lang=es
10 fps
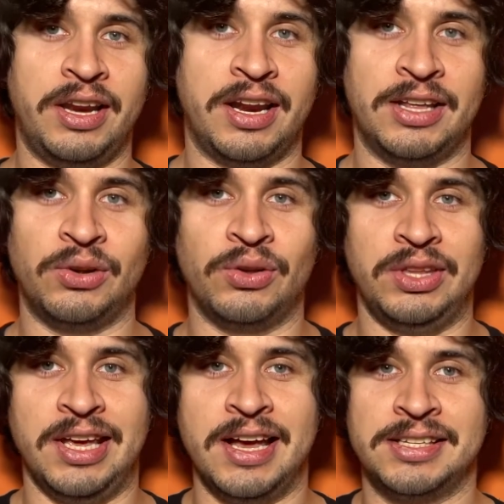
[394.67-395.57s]
Brooklyn en
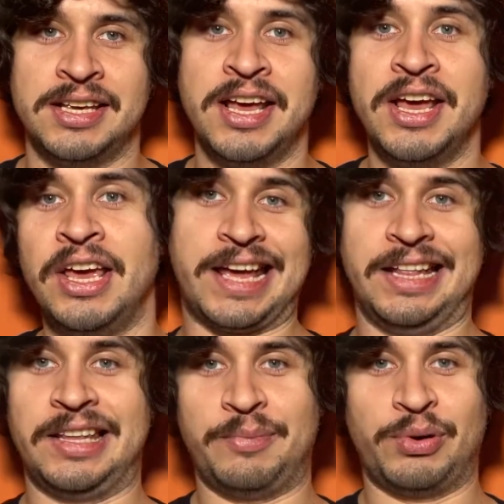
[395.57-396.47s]
estos días y
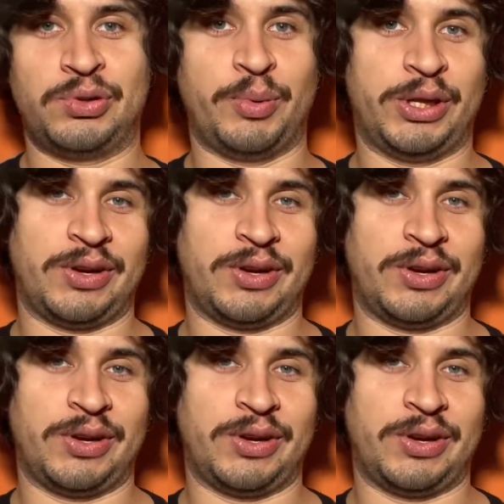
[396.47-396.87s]
la gente por